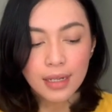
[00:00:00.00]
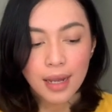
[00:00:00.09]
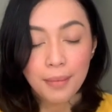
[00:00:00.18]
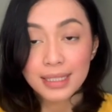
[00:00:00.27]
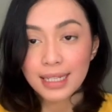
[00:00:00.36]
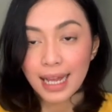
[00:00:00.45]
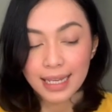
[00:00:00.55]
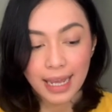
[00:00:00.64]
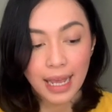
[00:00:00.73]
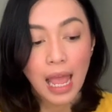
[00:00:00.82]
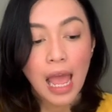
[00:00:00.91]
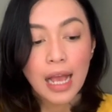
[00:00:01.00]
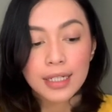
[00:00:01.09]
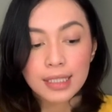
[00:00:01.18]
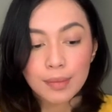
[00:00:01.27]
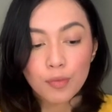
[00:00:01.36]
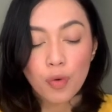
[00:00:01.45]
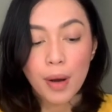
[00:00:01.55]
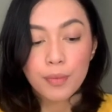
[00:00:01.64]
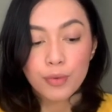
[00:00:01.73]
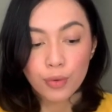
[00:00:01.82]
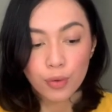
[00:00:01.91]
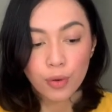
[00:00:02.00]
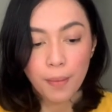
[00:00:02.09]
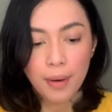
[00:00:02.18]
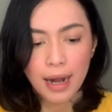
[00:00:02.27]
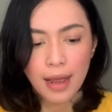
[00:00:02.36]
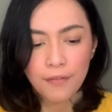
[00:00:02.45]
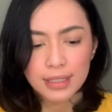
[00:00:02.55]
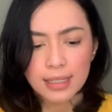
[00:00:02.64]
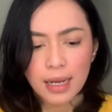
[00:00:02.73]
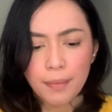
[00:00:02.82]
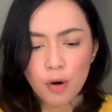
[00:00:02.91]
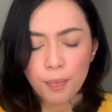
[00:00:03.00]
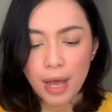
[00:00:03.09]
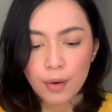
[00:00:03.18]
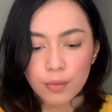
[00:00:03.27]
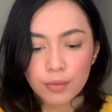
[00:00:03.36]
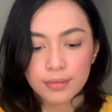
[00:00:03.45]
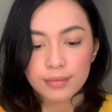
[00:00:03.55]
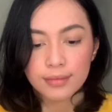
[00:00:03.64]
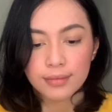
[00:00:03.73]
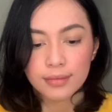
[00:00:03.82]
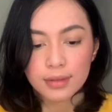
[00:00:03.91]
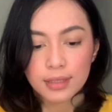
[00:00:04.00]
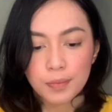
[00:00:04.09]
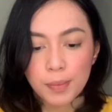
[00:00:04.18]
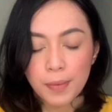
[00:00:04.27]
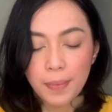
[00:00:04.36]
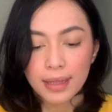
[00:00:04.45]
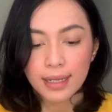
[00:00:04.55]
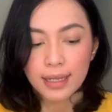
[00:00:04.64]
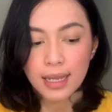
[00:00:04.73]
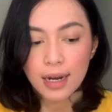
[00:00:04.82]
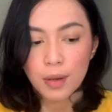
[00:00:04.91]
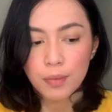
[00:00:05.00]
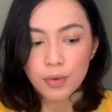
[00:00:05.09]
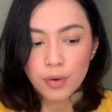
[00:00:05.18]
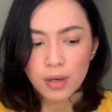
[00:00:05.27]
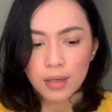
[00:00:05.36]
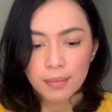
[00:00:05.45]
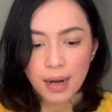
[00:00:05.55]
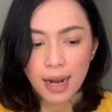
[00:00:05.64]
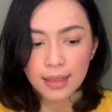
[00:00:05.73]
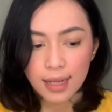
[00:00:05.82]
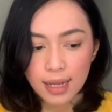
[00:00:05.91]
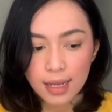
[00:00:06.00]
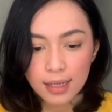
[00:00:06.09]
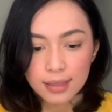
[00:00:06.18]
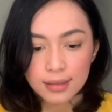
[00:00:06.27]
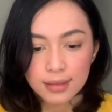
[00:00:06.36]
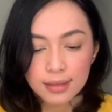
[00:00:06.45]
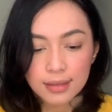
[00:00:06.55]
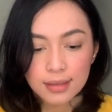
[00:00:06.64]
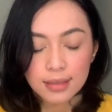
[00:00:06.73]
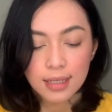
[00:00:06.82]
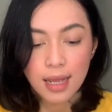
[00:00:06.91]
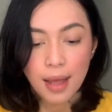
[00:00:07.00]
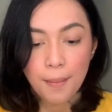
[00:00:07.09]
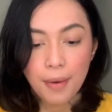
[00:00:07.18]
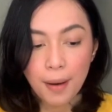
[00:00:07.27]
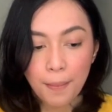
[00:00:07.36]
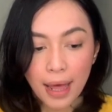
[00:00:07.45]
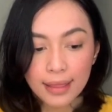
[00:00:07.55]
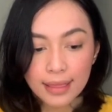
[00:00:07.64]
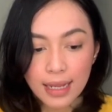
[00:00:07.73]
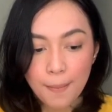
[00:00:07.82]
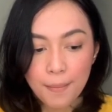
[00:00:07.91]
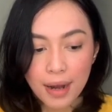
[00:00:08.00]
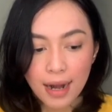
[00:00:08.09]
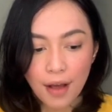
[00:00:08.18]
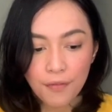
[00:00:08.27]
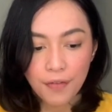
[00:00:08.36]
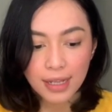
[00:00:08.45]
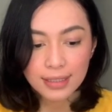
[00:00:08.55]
Baca lagi ya. Semua burung bernapas dengan paru-paru. Semua merpati ini adalah burung. Berarti merpati bernapas